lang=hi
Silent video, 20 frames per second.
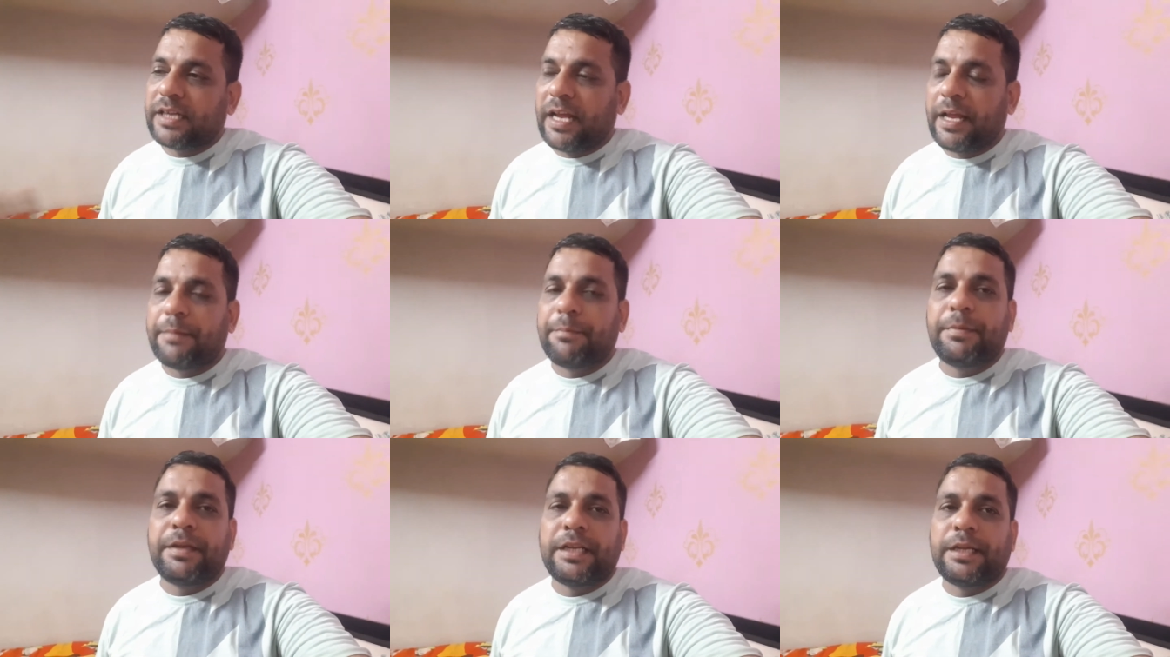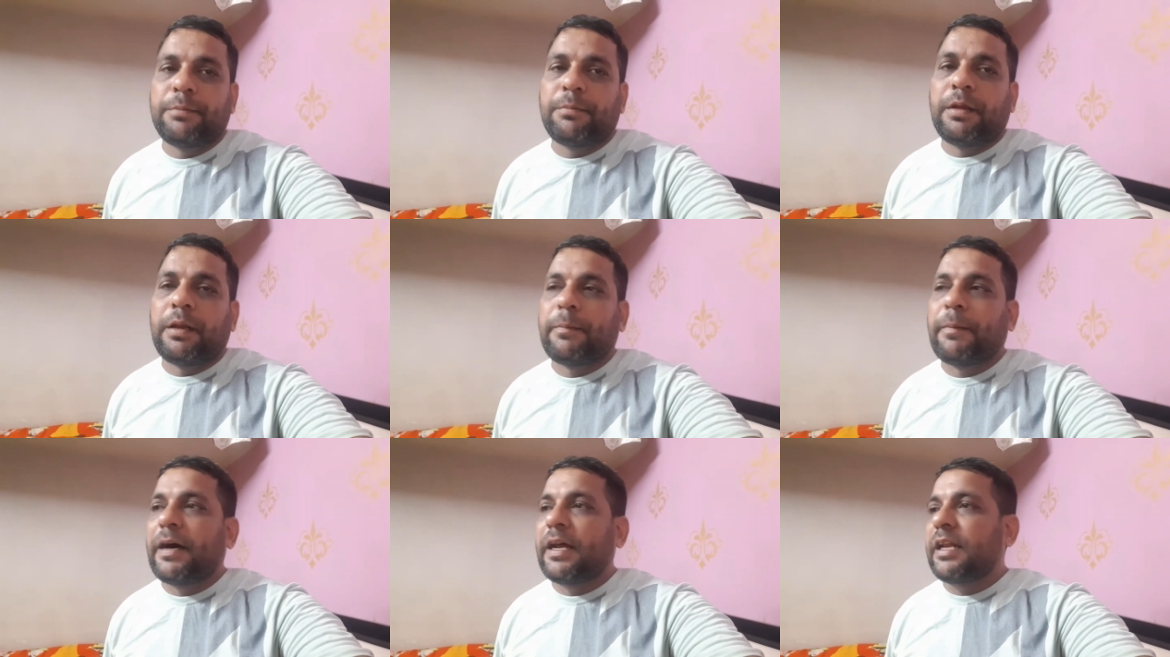टाइम भी नहीं
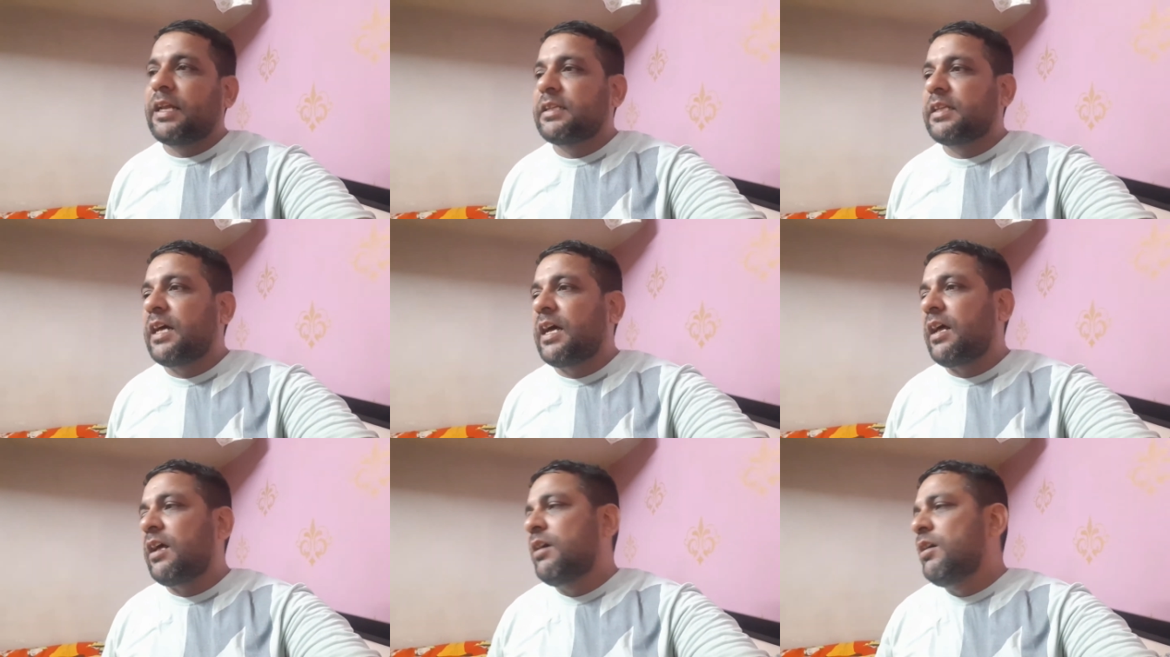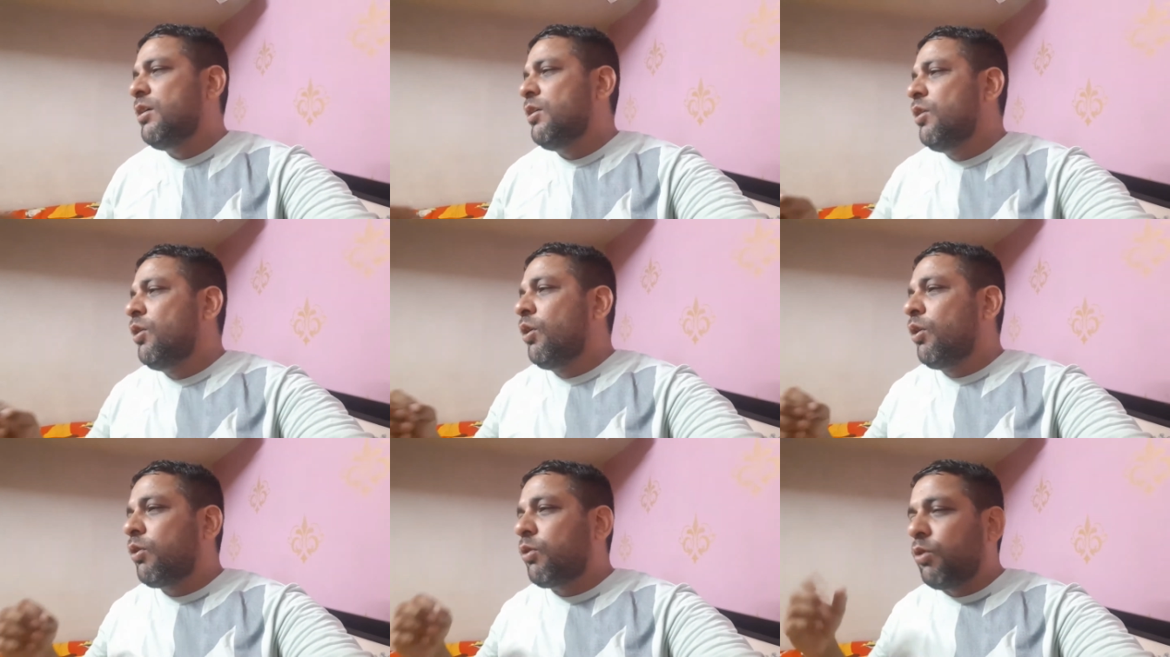मिल पा रहा
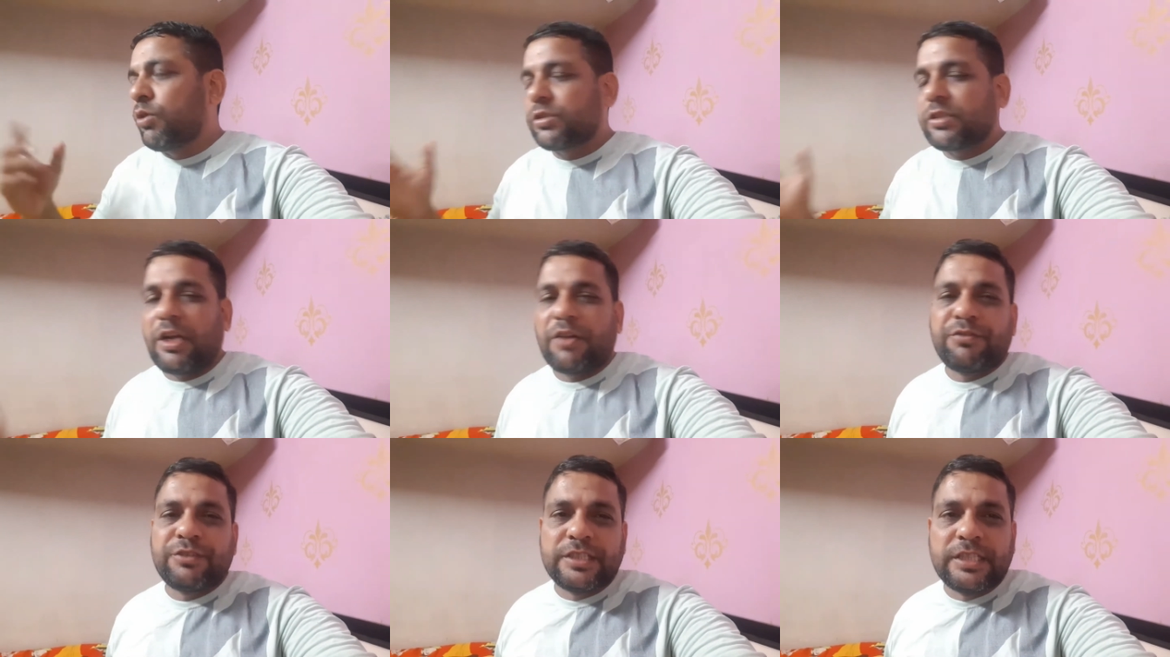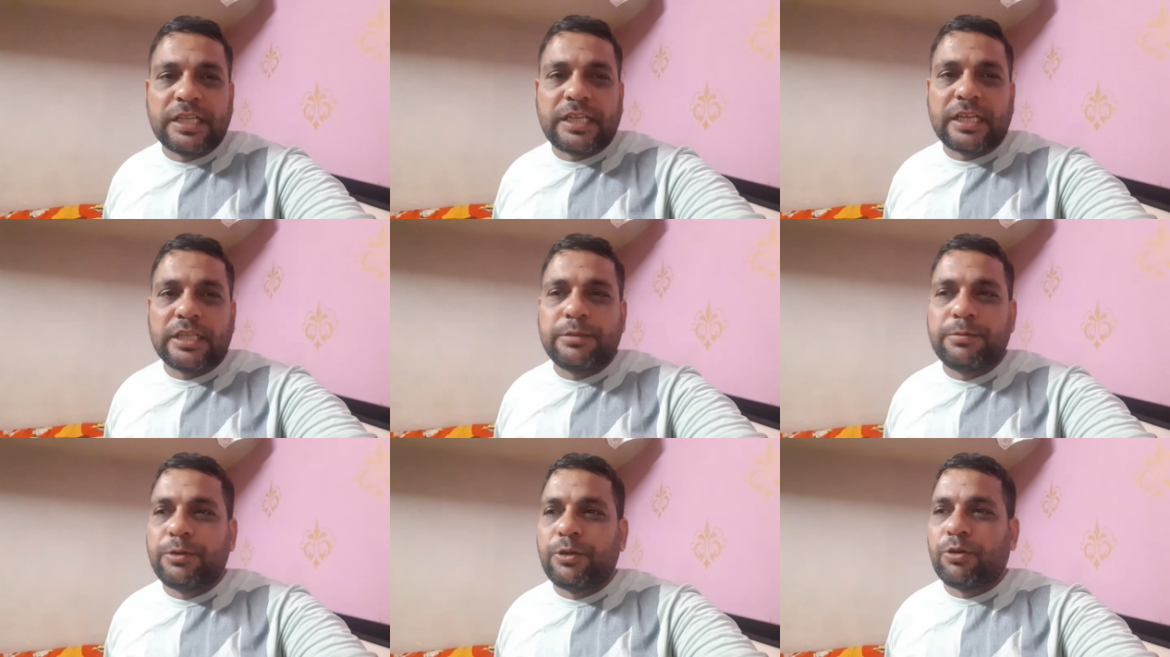था और काफ़ी
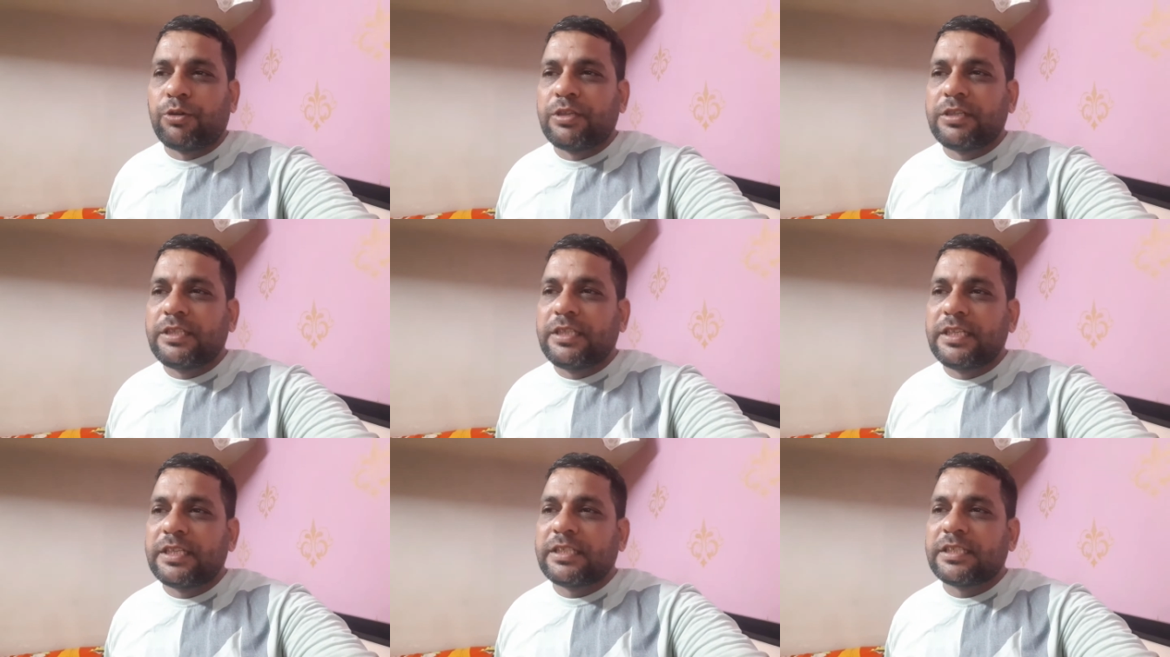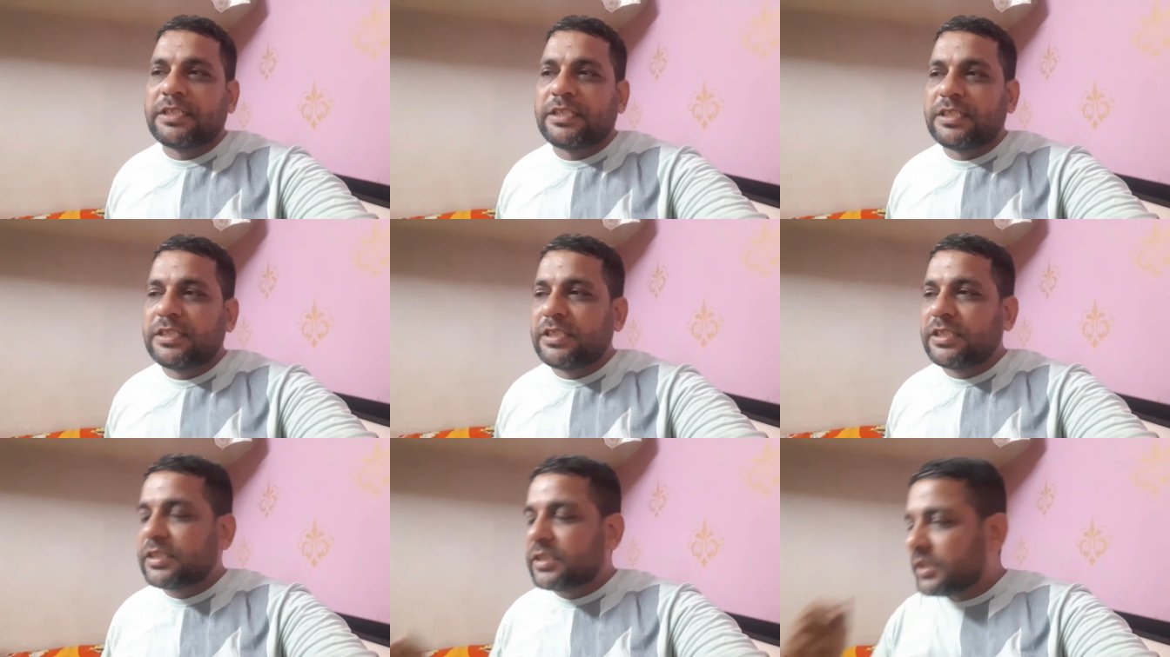दिक्कत भी हो रही थी किसी
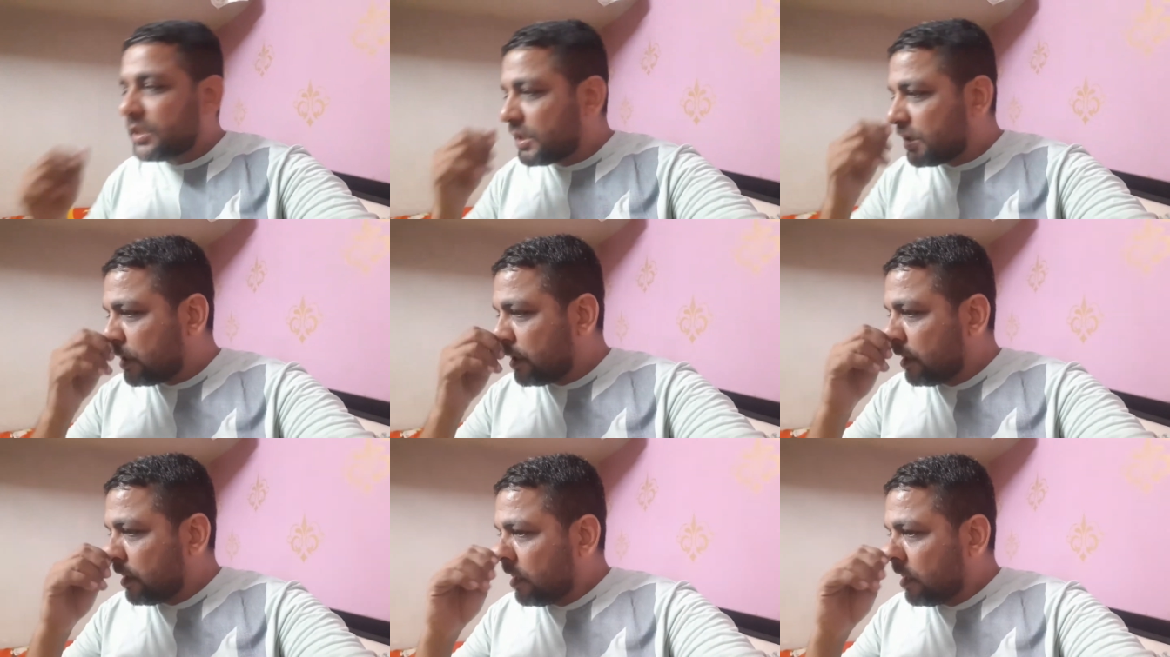चीज़ की